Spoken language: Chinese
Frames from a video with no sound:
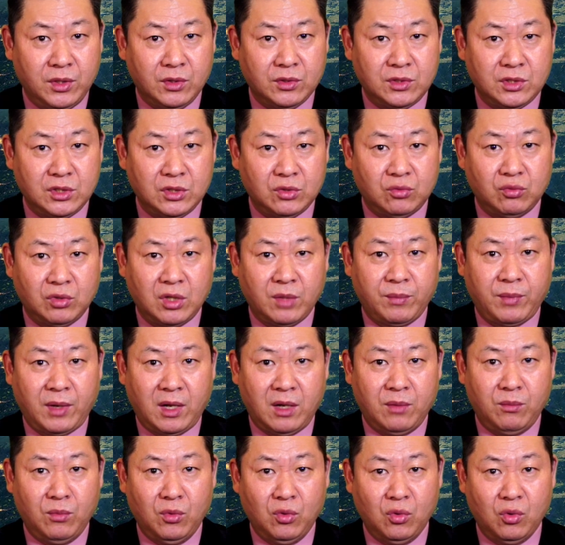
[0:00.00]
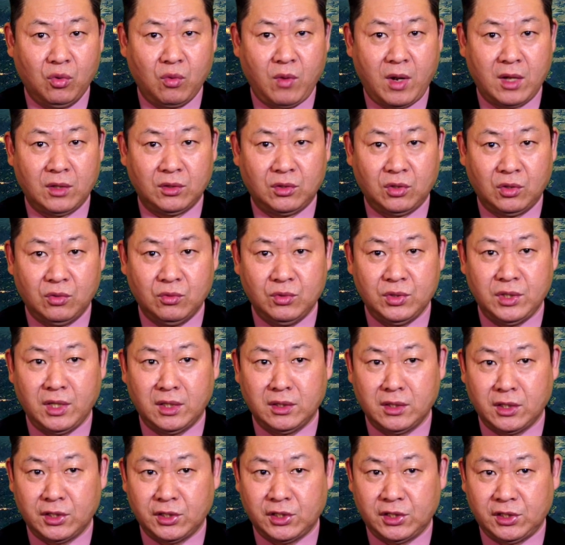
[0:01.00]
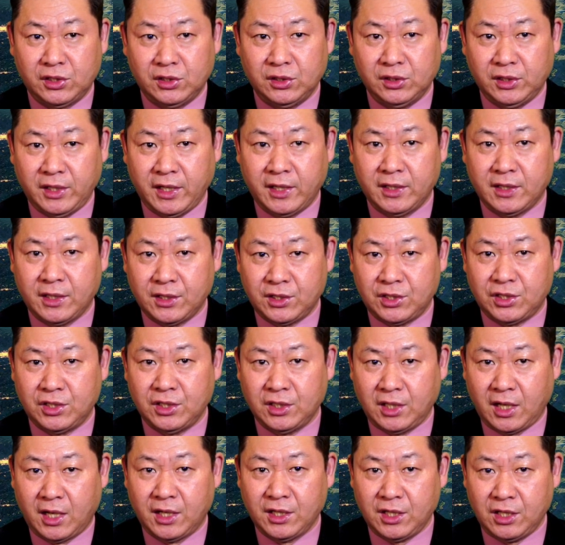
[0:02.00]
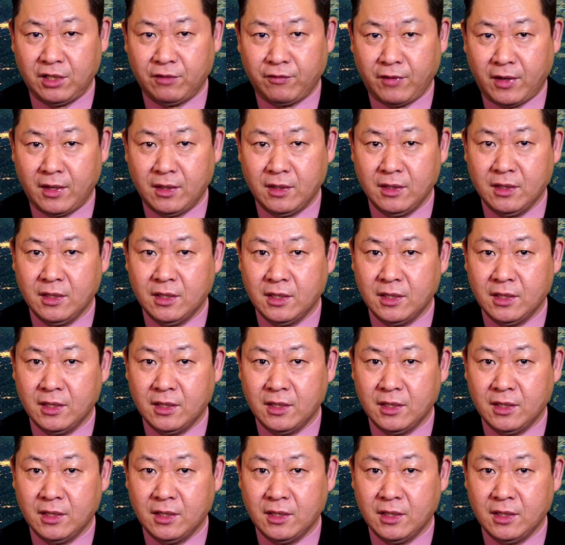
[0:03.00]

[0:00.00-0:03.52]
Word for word: 自主地把目光投向了世界的其他地方，